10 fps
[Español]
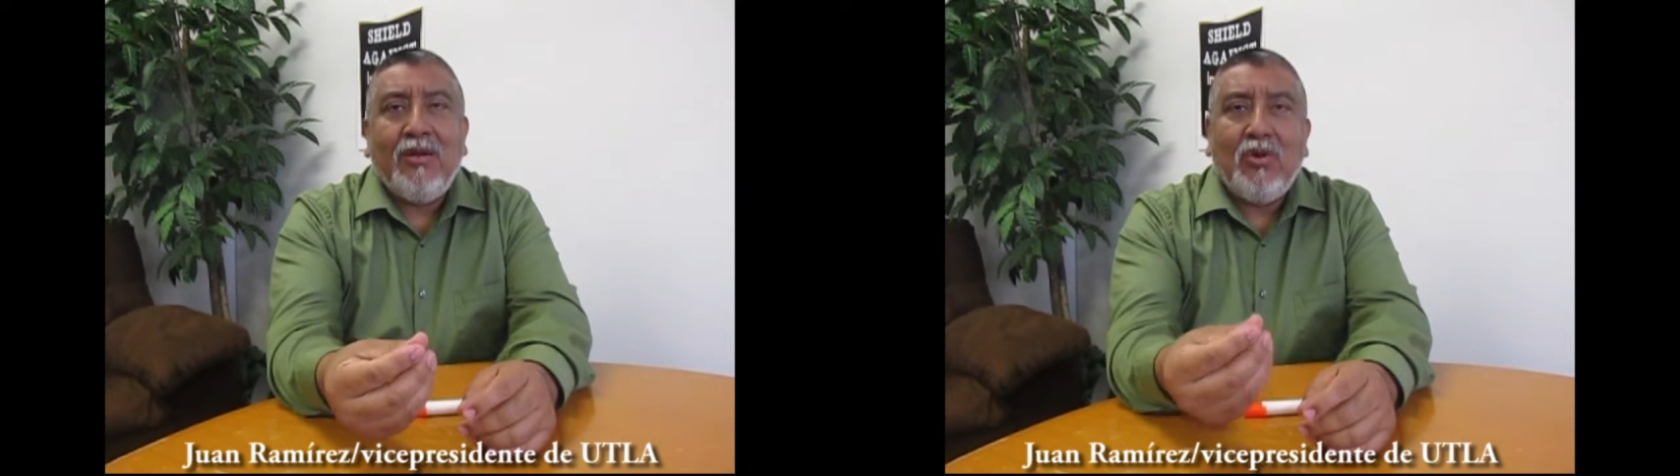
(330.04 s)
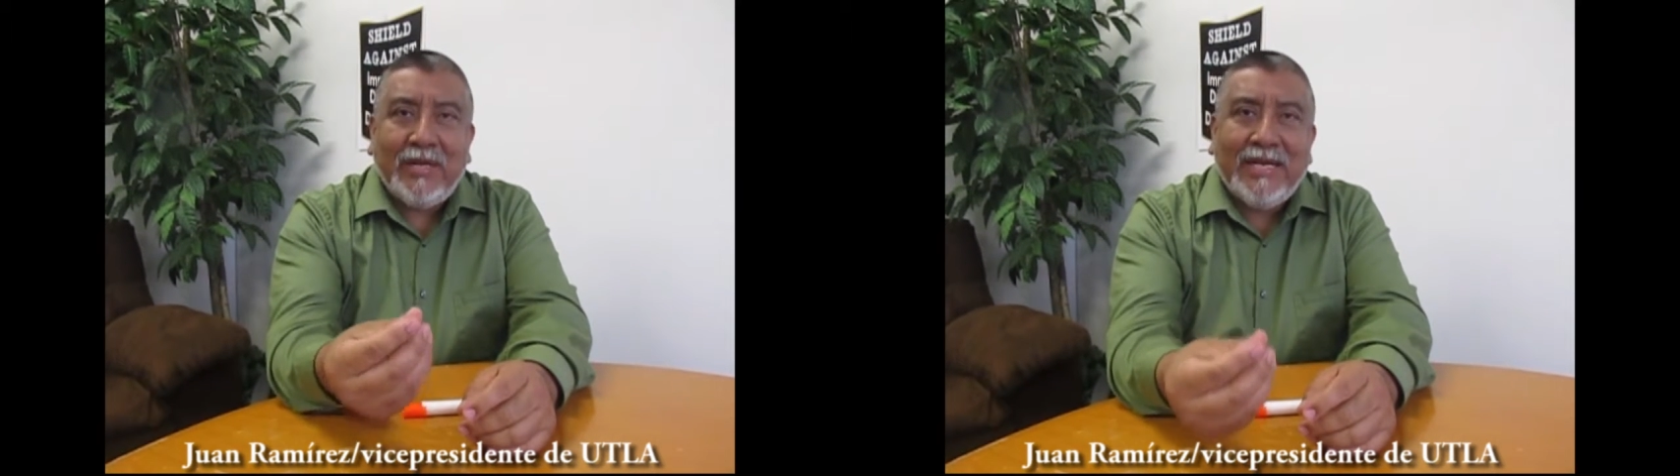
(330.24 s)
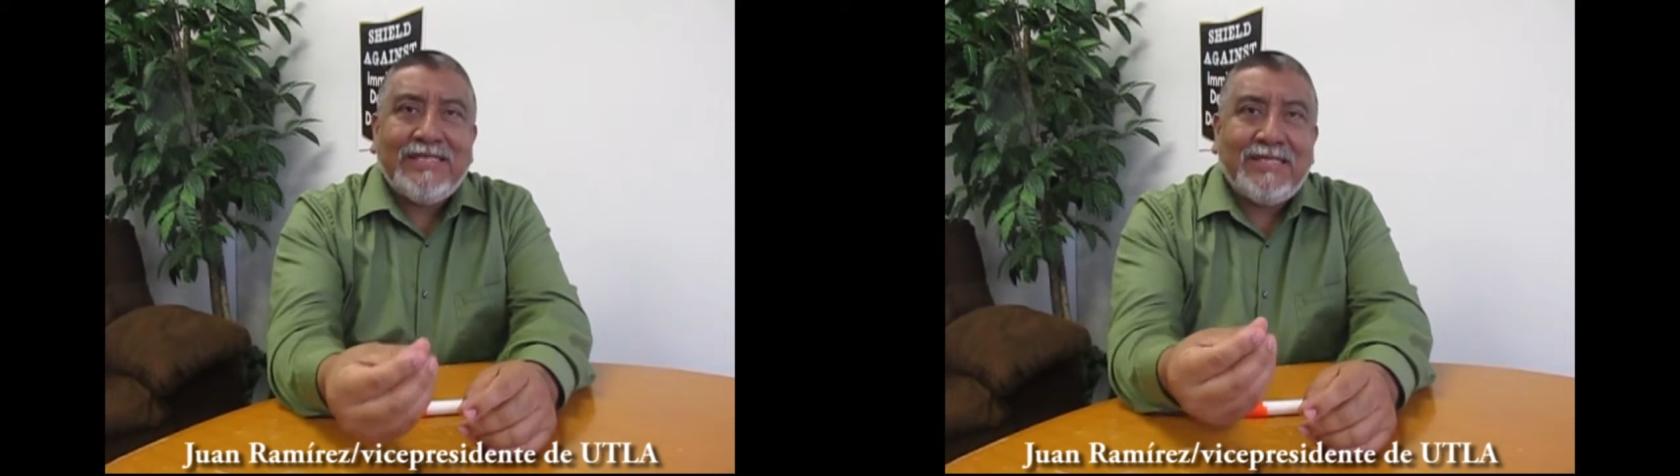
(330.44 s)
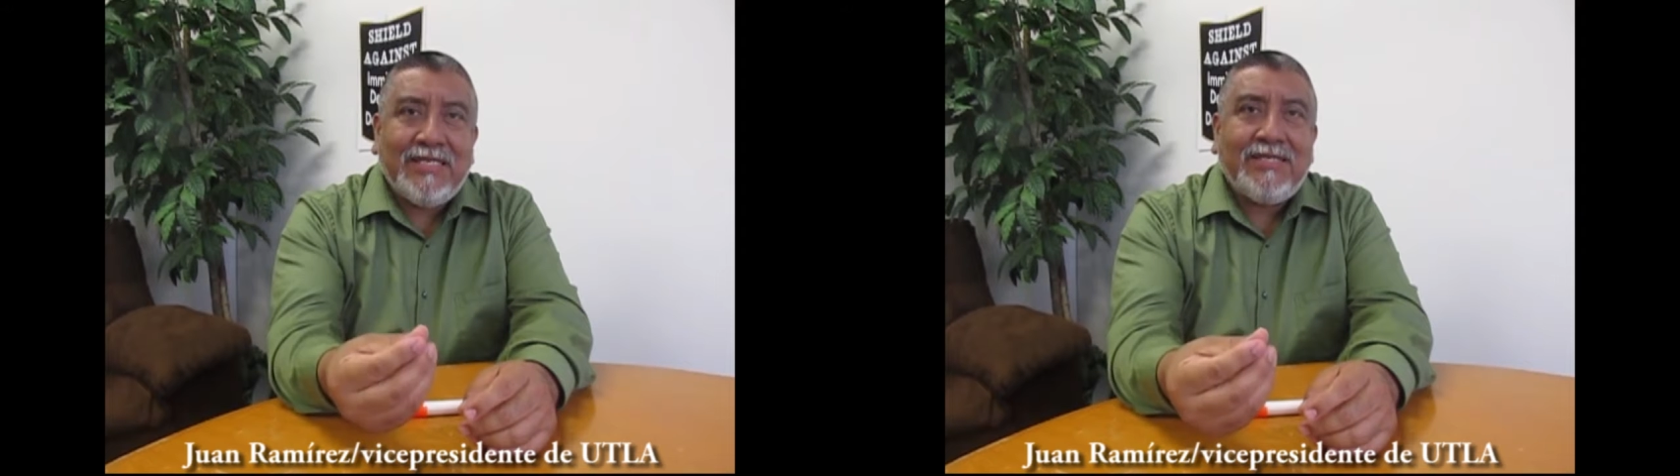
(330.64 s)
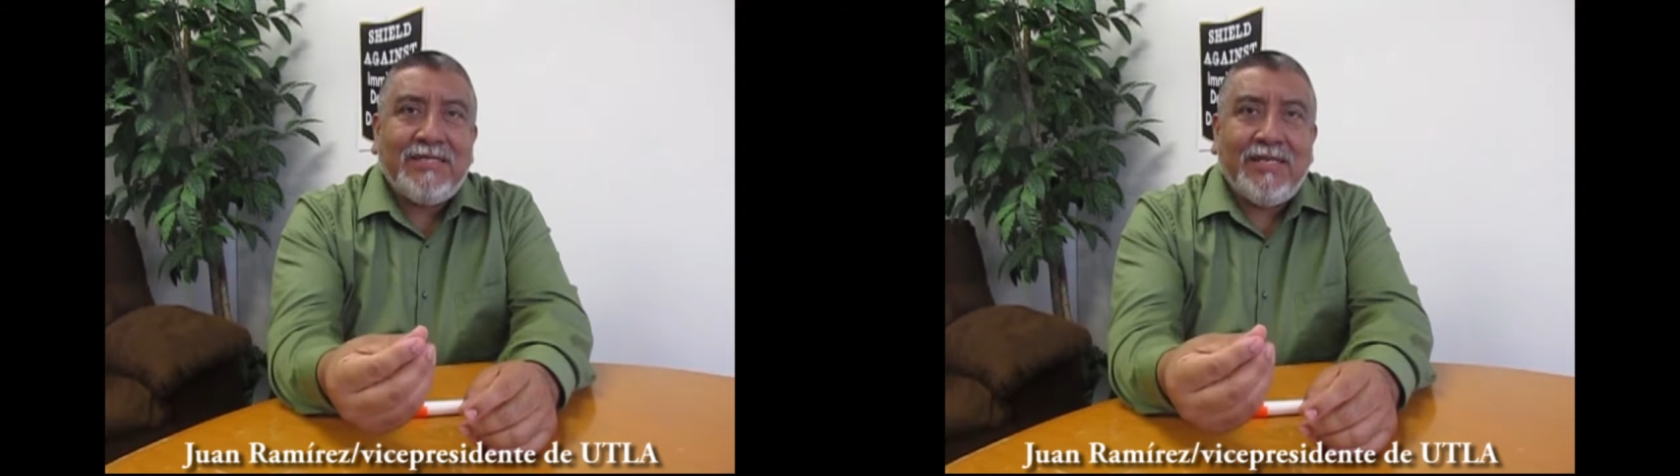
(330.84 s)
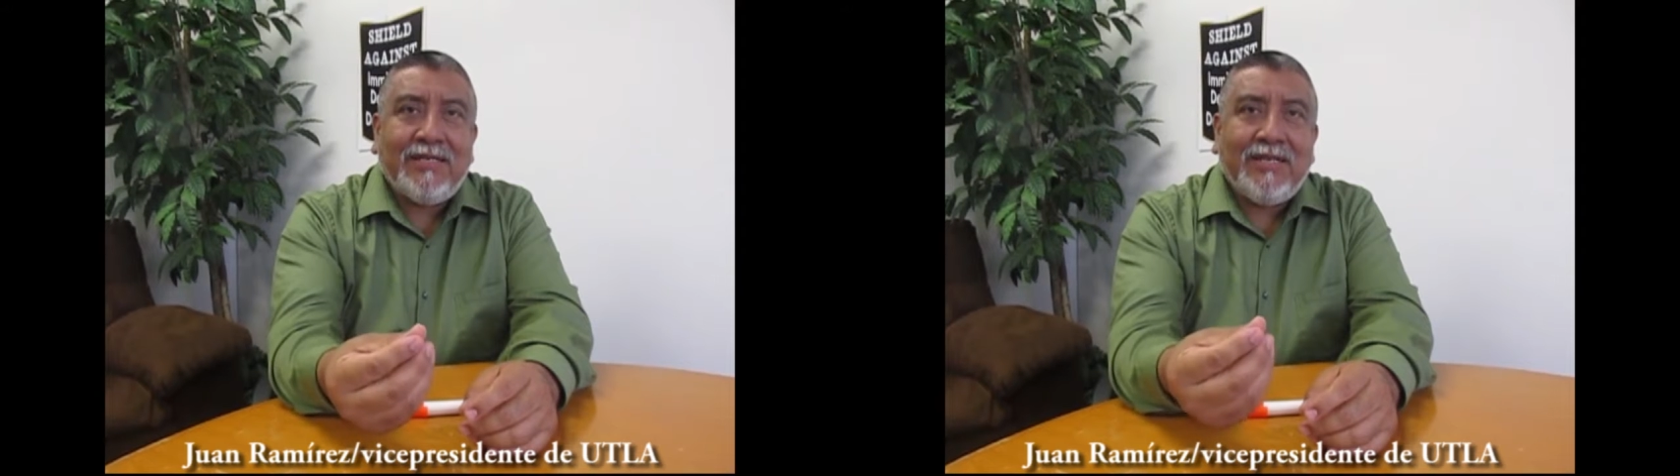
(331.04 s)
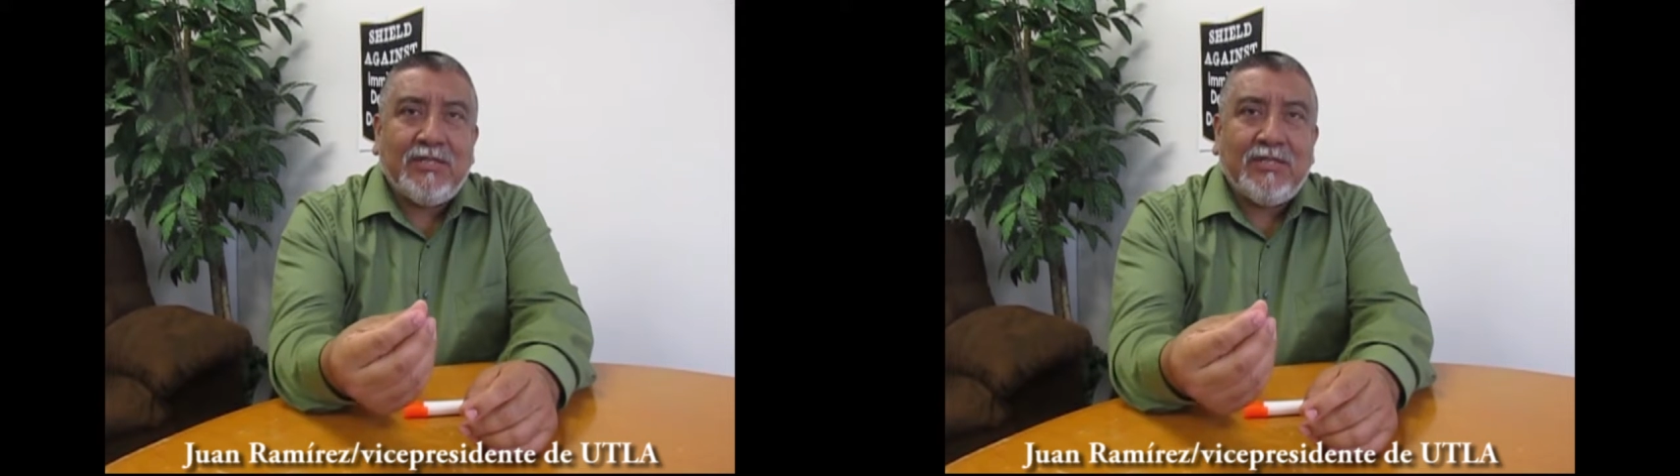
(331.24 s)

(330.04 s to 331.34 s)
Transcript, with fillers: lo que es triste que